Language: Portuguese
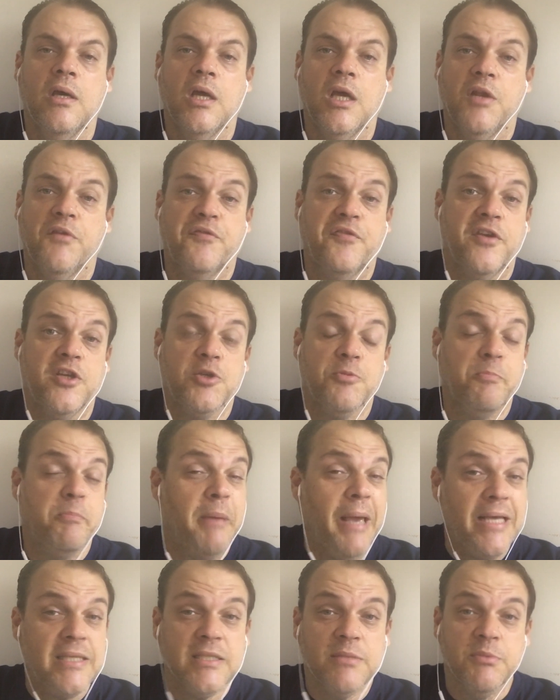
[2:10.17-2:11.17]
Ele fez
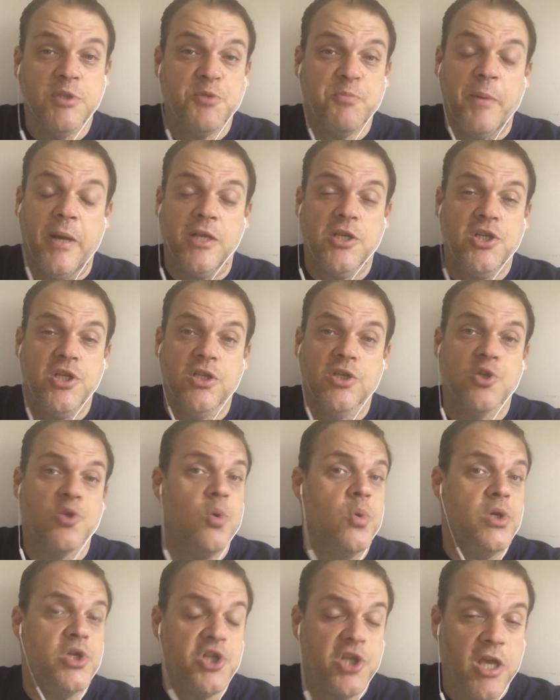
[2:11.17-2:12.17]
péssimas partidas
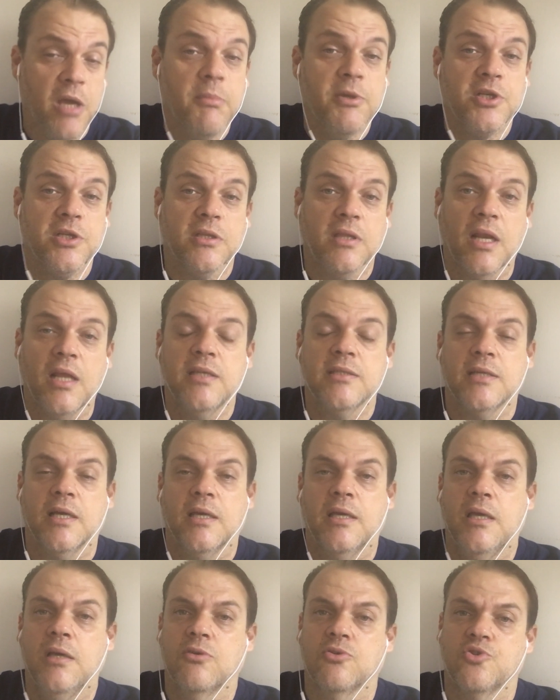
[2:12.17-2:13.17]
com o esquema de três
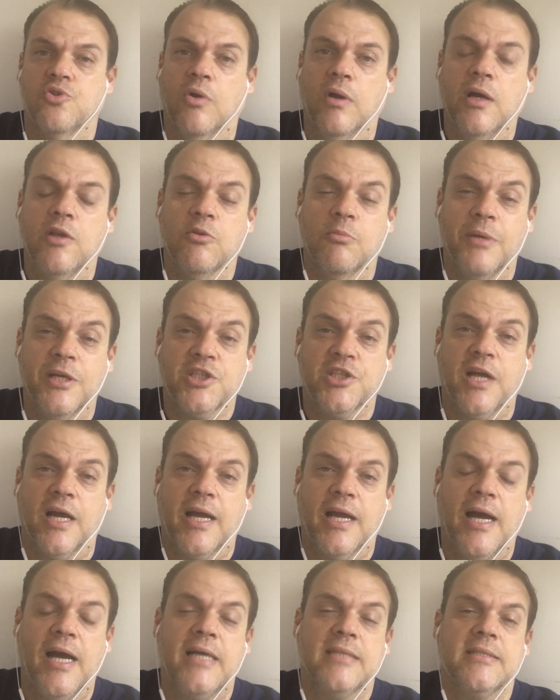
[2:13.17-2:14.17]
zagueiros, jogando mais na
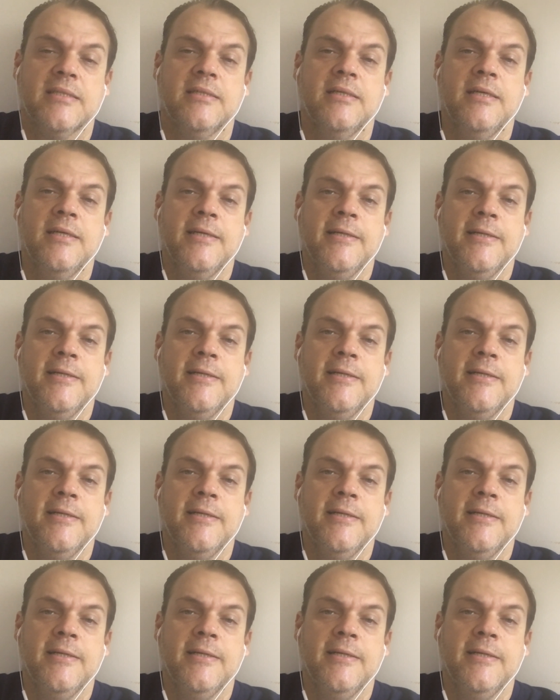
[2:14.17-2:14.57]
caça,